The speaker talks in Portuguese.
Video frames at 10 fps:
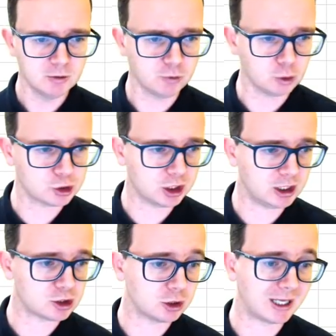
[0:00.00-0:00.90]
vou
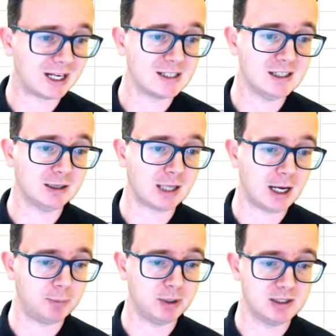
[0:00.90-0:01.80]
selecionar as
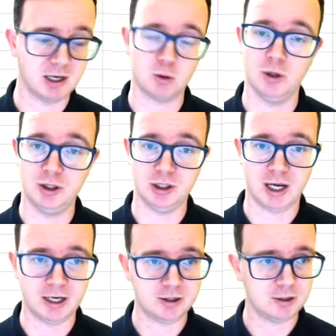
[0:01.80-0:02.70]
etapas e a
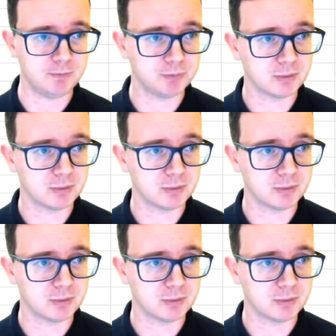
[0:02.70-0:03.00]
quantidade,